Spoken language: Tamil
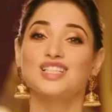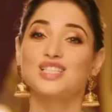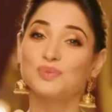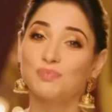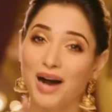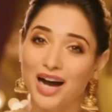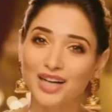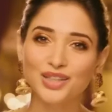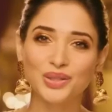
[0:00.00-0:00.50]

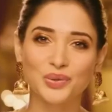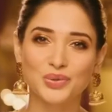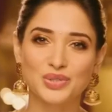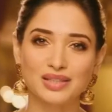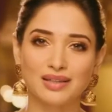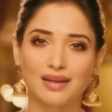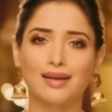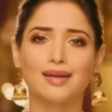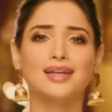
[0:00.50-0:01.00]
ஸ்மார்ட்டா
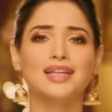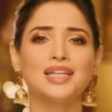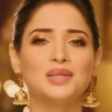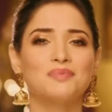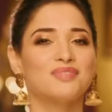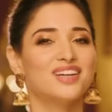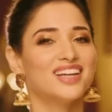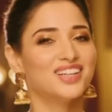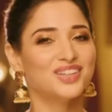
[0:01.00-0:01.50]
யோசிங்க
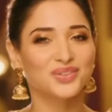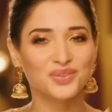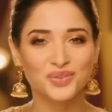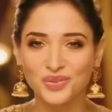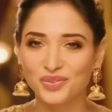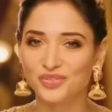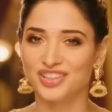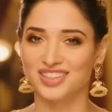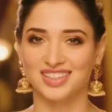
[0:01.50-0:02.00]
இனிமே
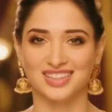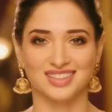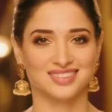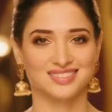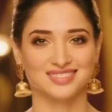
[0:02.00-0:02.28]
நோ வட்டி